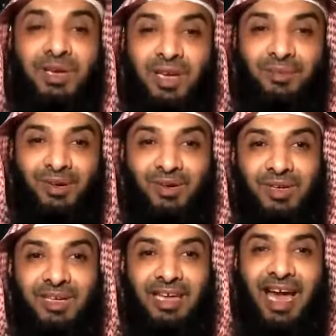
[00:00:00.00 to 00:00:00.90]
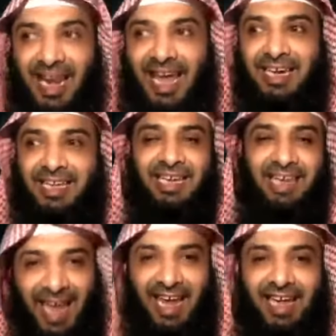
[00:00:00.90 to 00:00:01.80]
واللي قبله الان
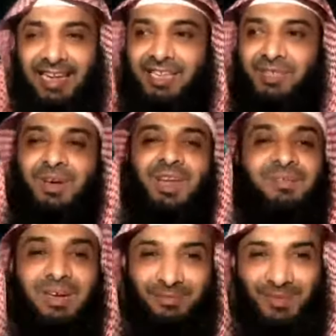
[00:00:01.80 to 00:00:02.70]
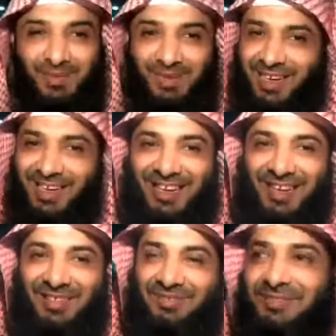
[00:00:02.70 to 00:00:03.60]
قل الان قل سبحان الله وبحمده سبحان الله
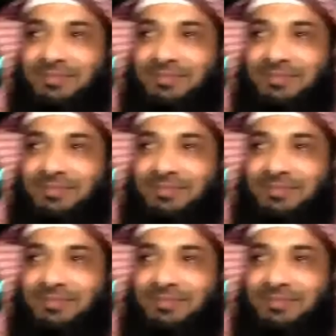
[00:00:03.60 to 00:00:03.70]
العظيم